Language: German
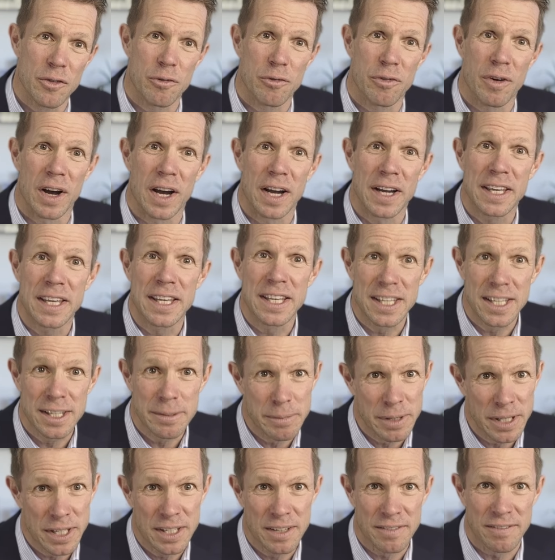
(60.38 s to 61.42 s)
frage ich
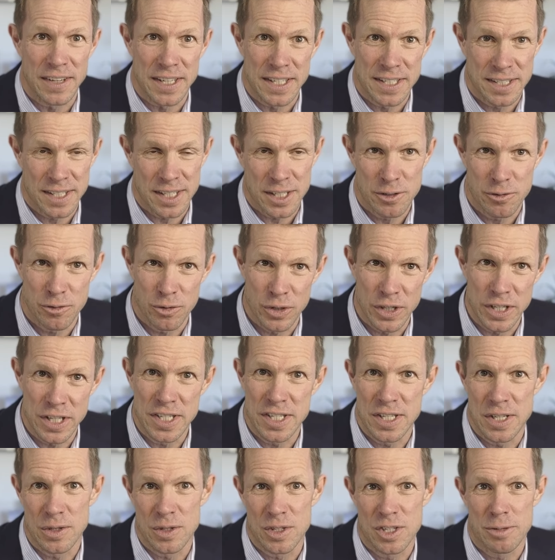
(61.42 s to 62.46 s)
mich, was das für die
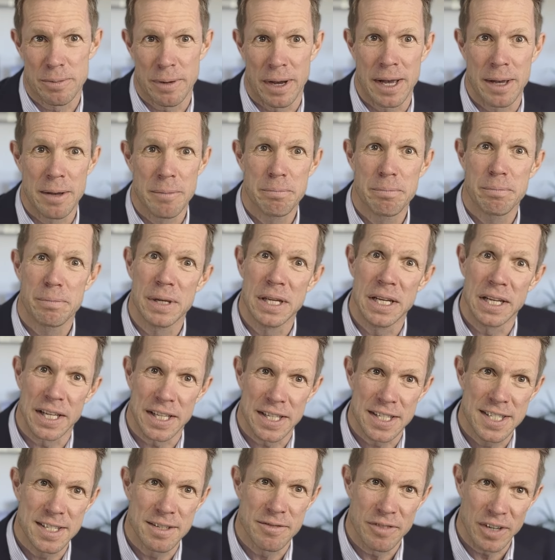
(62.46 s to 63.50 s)

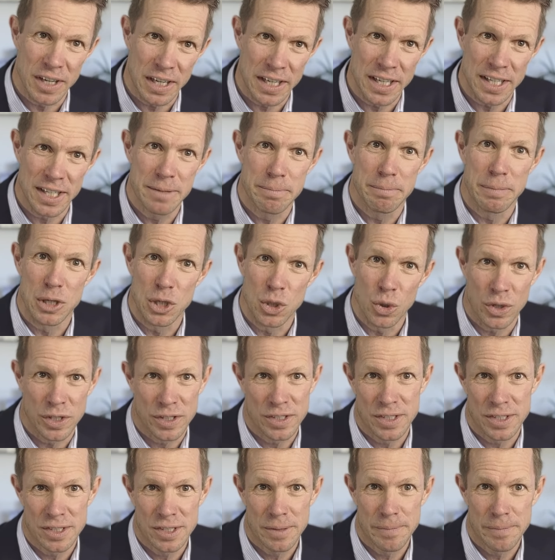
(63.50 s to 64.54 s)
CO2-Bilanz wirklich bedeutet.